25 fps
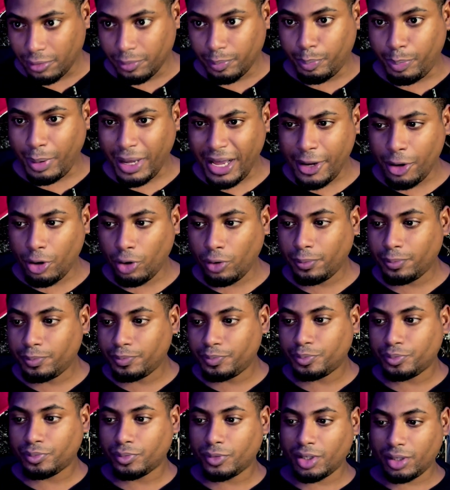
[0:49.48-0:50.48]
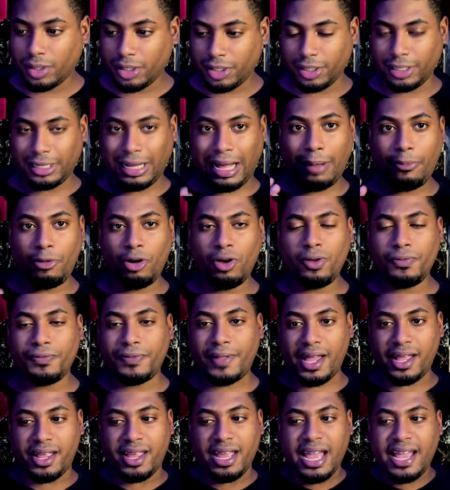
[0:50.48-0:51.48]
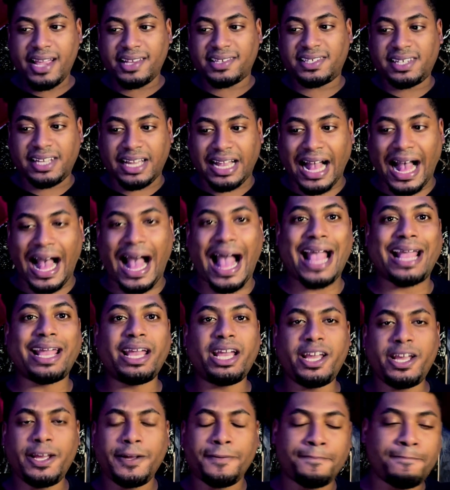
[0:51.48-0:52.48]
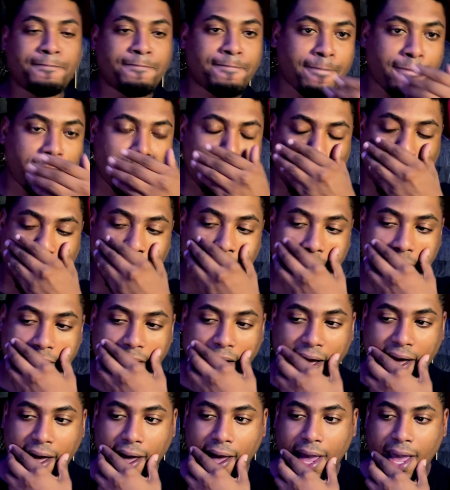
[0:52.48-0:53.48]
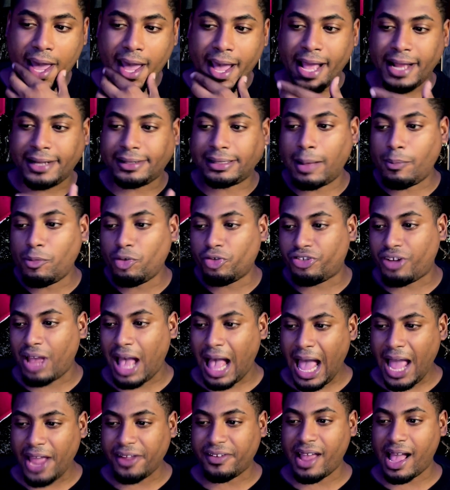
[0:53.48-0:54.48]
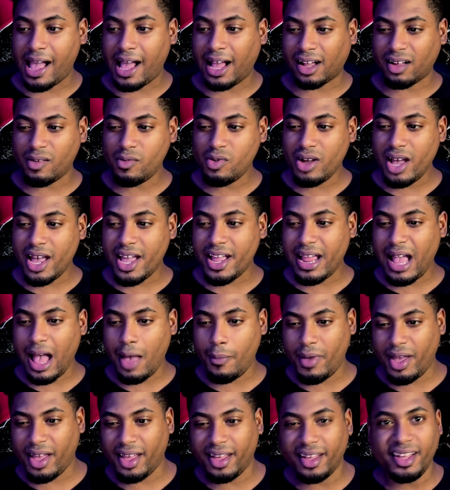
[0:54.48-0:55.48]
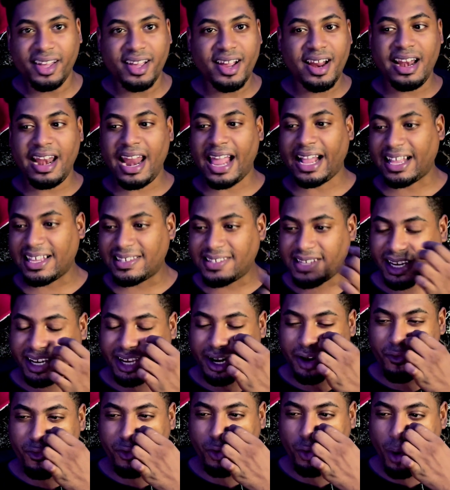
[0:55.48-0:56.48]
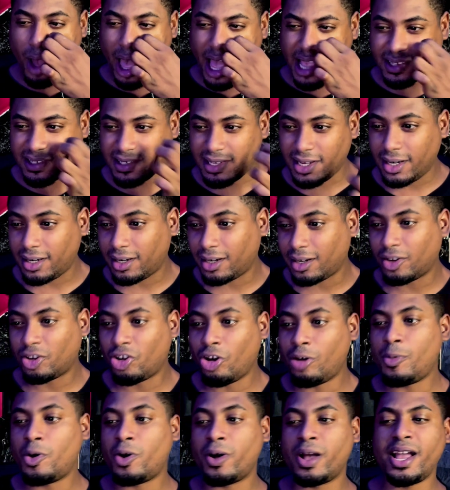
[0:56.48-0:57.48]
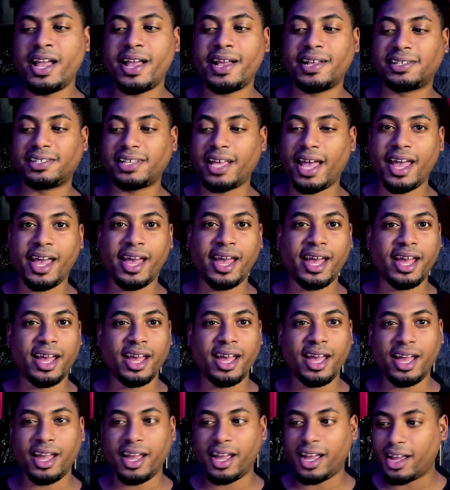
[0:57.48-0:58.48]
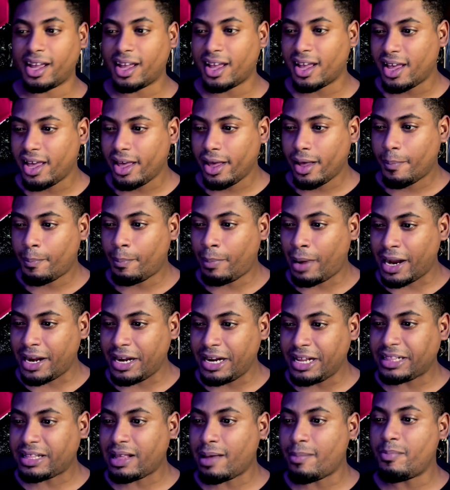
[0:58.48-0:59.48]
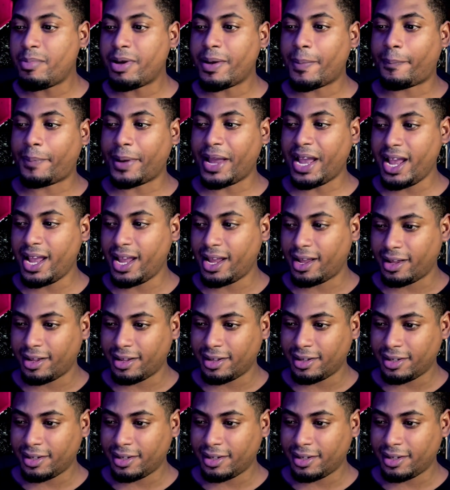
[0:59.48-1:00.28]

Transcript: Pero hablo de Jessica y de esta muchacha. ¿Cómo que se llama? La que se cree influencer. ¿Cómo es? Eh, eh MVP.